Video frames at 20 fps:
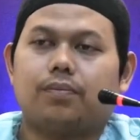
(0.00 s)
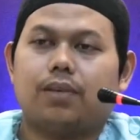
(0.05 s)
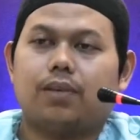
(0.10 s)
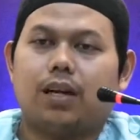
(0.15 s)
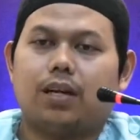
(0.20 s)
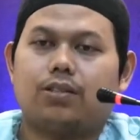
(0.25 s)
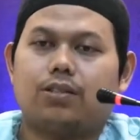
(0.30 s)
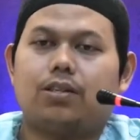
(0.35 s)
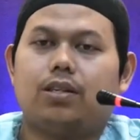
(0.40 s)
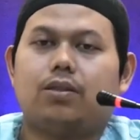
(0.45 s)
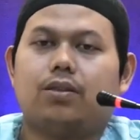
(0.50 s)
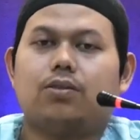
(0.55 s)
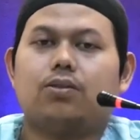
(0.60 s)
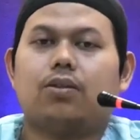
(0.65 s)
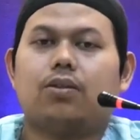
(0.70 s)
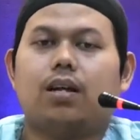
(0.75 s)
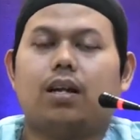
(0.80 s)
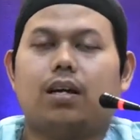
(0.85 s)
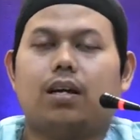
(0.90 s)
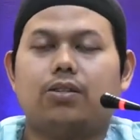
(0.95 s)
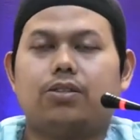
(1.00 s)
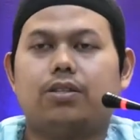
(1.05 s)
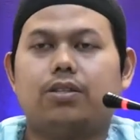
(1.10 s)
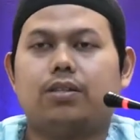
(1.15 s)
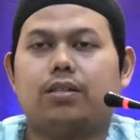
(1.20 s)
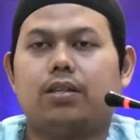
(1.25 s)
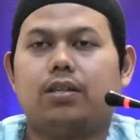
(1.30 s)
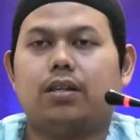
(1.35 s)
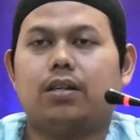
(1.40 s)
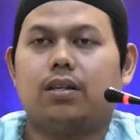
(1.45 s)
ashi itu sholat
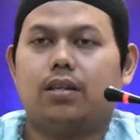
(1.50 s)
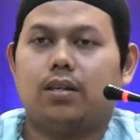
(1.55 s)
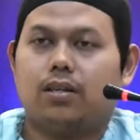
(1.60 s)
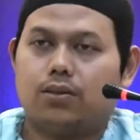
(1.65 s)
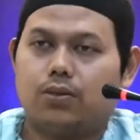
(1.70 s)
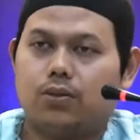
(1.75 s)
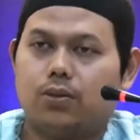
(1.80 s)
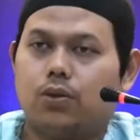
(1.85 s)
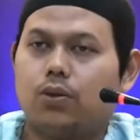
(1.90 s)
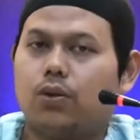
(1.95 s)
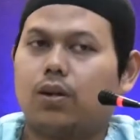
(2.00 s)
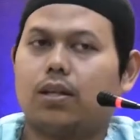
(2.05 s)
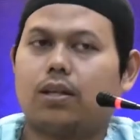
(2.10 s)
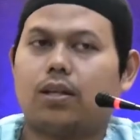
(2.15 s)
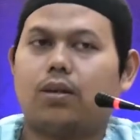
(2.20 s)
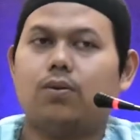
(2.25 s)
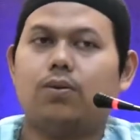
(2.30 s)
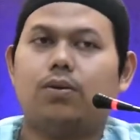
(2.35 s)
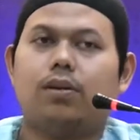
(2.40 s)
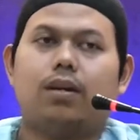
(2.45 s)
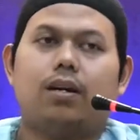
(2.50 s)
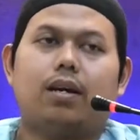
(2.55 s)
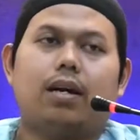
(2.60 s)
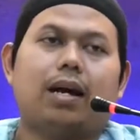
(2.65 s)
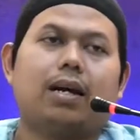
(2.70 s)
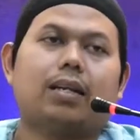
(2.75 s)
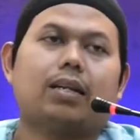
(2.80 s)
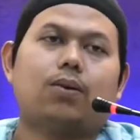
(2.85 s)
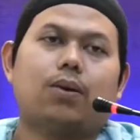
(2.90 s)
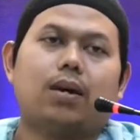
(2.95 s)
ashi zuhur atau
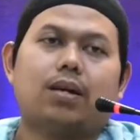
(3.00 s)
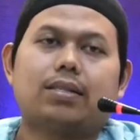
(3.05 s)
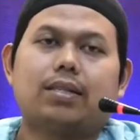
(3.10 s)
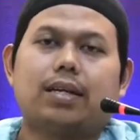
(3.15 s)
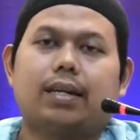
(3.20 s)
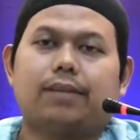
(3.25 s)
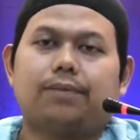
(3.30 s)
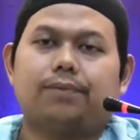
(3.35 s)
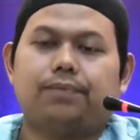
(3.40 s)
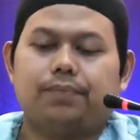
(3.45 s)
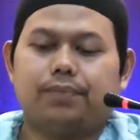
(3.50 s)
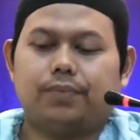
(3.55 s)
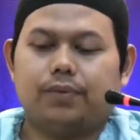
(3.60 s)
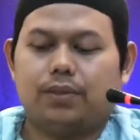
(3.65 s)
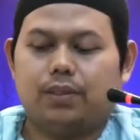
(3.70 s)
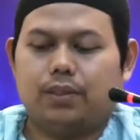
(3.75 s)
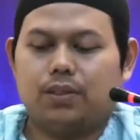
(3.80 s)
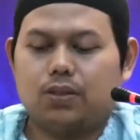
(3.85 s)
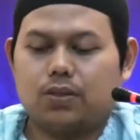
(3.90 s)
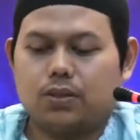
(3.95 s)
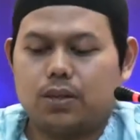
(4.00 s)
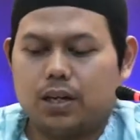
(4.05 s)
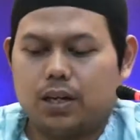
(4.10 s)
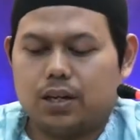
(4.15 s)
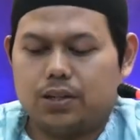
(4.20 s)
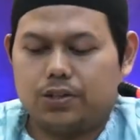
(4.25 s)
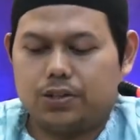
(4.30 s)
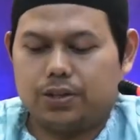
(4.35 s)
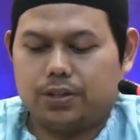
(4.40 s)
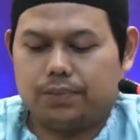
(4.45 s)
atau asar itu sholat
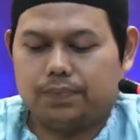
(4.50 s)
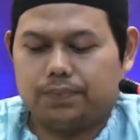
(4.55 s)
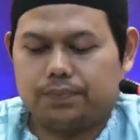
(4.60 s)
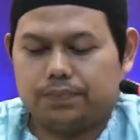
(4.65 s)
ashi